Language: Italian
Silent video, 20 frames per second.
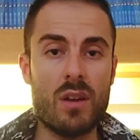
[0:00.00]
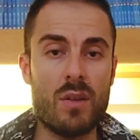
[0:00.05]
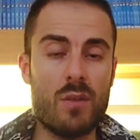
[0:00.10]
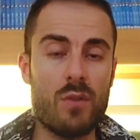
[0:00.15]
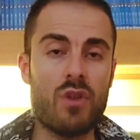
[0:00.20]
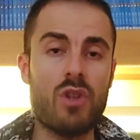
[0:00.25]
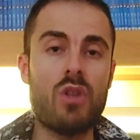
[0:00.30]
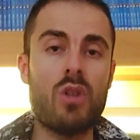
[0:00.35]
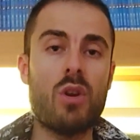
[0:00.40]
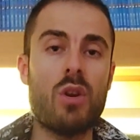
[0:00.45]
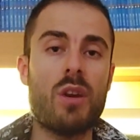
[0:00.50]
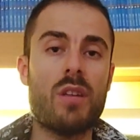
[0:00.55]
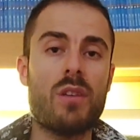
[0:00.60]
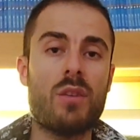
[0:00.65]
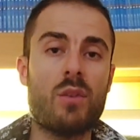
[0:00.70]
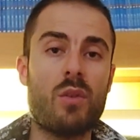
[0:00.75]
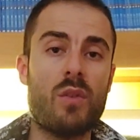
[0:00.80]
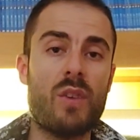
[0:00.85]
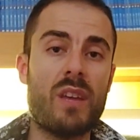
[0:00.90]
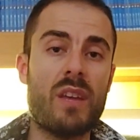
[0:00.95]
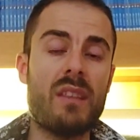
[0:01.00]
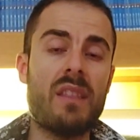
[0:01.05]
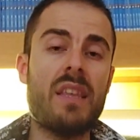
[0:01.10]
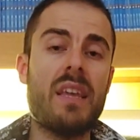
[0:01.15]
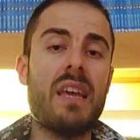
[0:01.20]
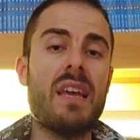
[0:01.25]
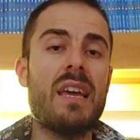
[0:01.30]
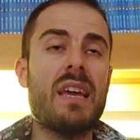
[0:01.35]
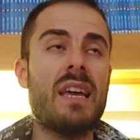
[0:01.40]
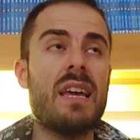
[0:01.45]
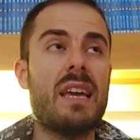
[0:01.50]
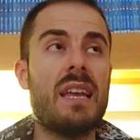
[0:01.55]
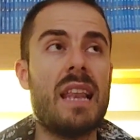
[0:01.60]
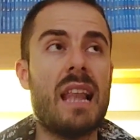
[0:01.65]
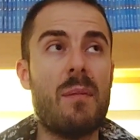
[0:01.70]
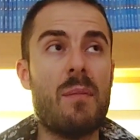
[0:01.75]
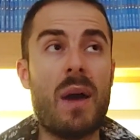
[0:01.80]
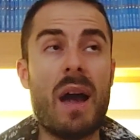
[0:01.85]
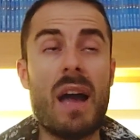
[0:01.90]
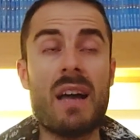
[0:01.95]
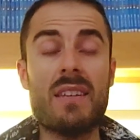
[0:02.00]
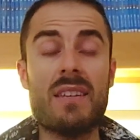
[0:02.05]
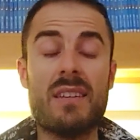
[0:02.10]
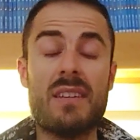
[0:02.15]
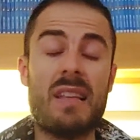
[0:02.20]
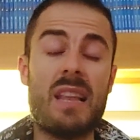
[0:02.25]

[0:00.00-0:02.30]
Fugitora a Toro Verde, la base